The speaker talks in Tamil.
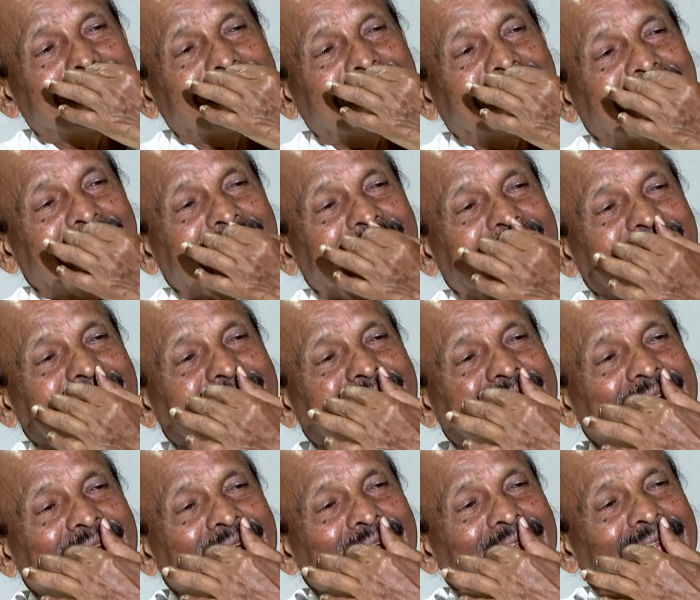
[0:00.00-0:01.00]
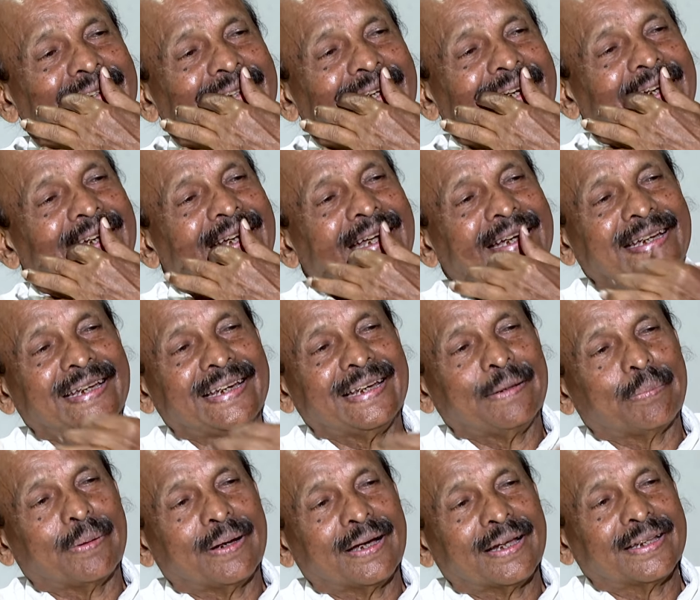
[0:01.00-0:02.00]
தென்னகத்தில் ஏன் அகில
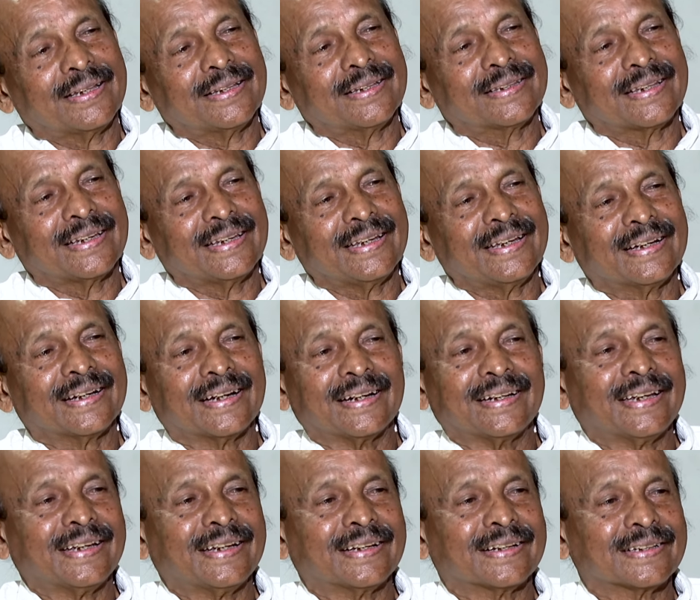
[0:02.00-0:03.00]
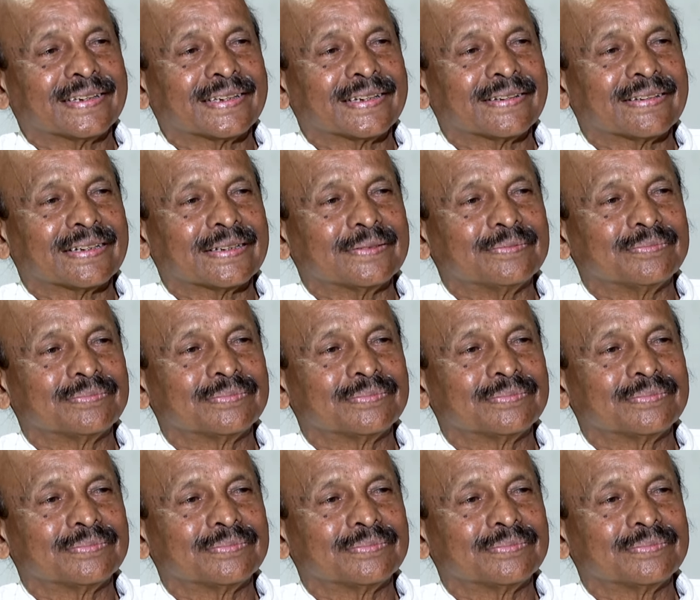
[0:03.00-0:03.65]
பாரதத்திலே கட்டி காத்தவர்